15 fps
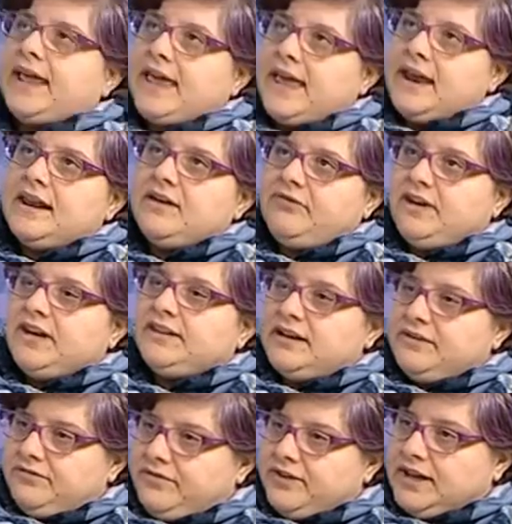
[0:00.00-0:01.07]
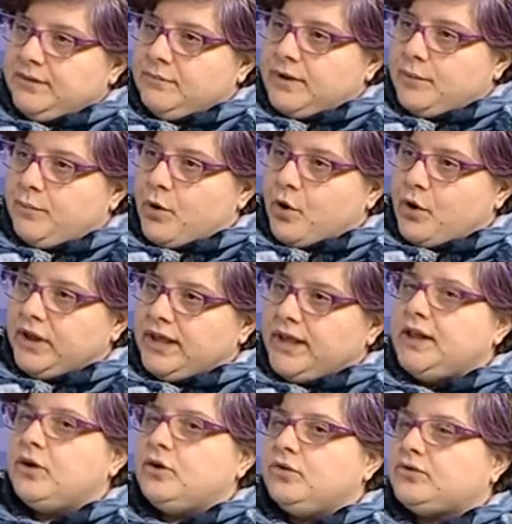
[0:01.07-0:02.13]
che alla fine del film poi
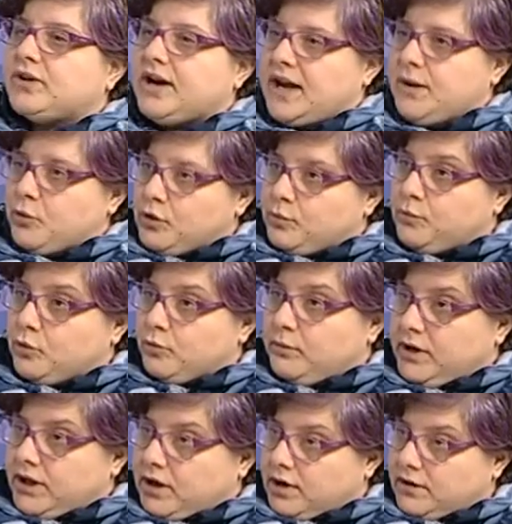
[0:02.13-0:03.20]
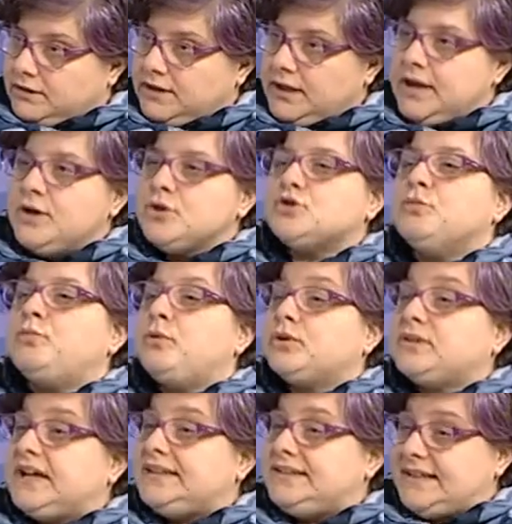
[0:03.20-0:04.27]
incontreremo il pubblico
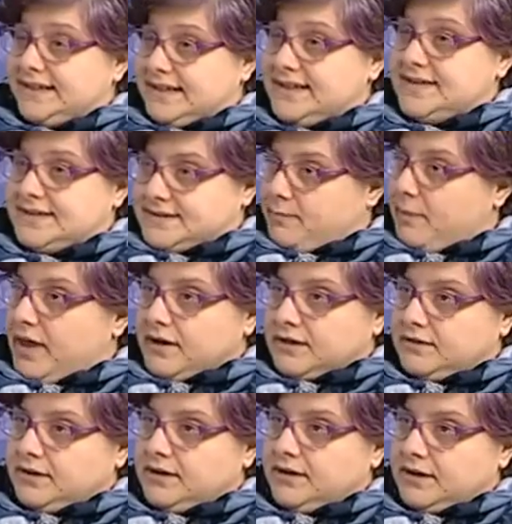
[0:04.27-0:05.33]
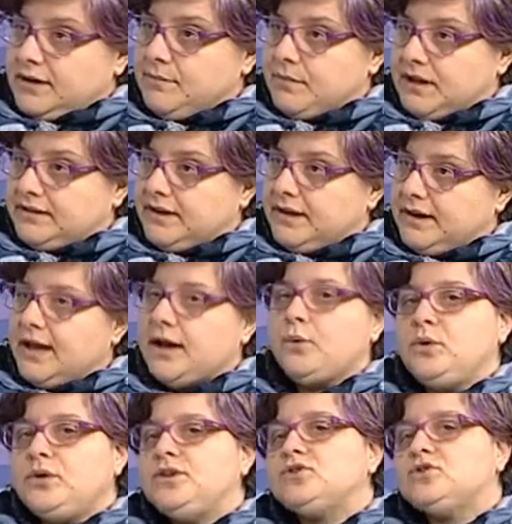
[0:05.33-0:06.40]
supportati da degli esperti in materia,
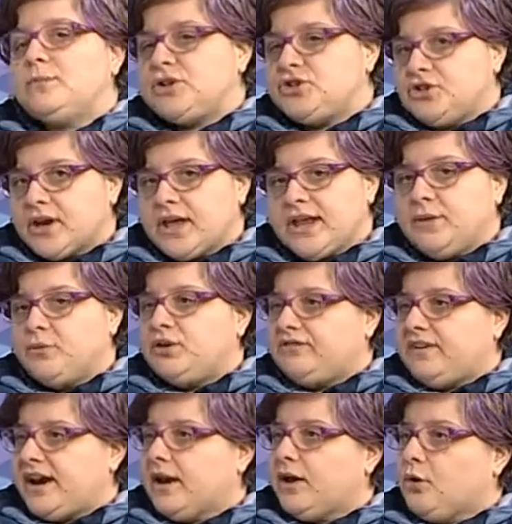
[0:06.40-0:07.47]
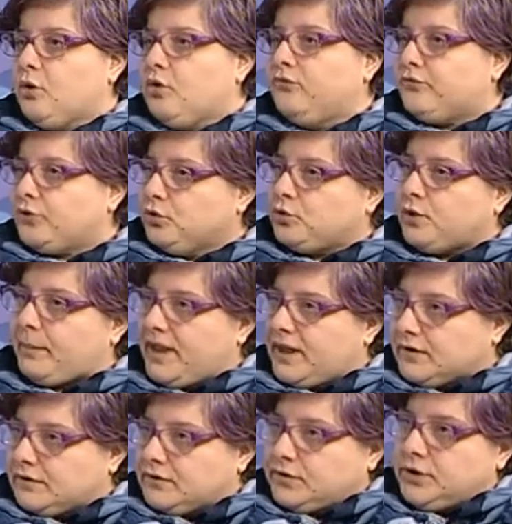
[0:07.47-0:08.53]
quindi insomma cercheremo di fare anche un confronto
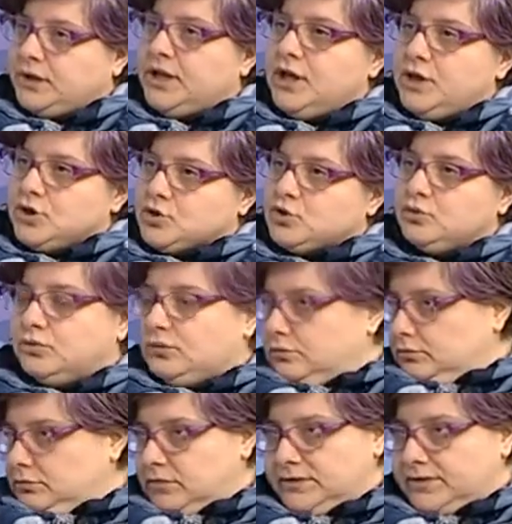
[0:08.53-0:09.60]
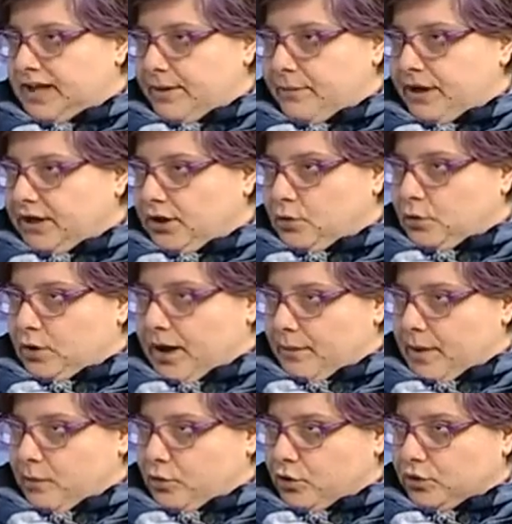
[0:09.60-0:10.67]
aperto su il tema di cui
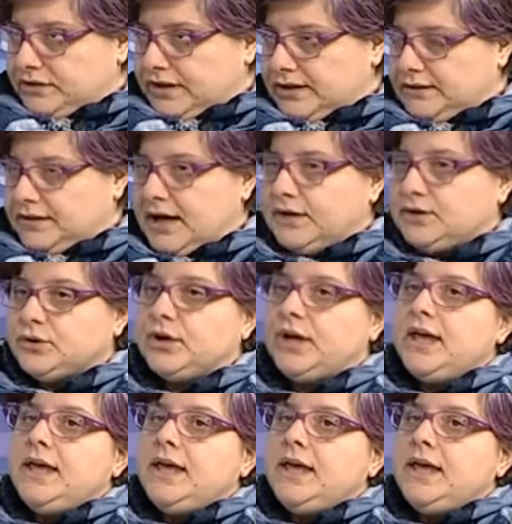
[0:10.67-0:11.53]
abbiamo trattato.